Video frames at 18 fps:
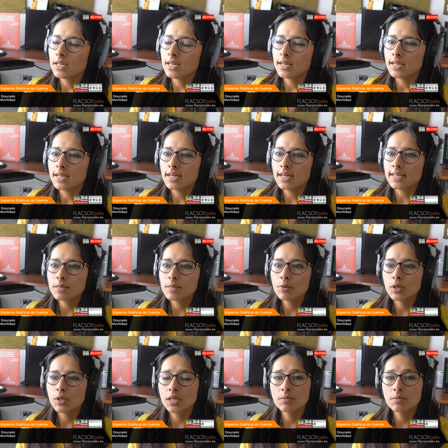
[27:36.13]
Ah,
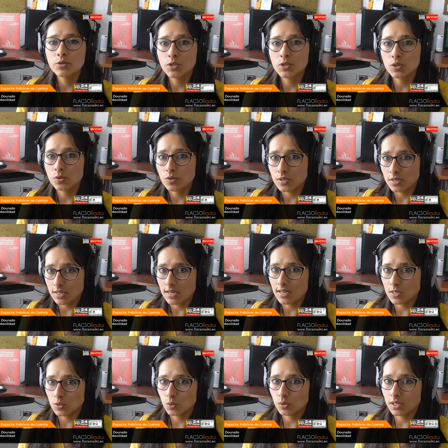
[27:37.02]
aquí, por ejemplo, se
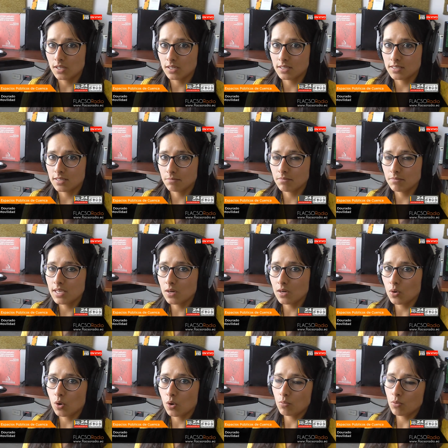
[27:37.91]
considera la ruta del
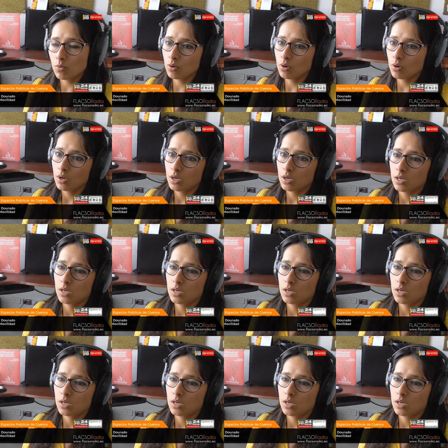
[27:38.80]
tranvía como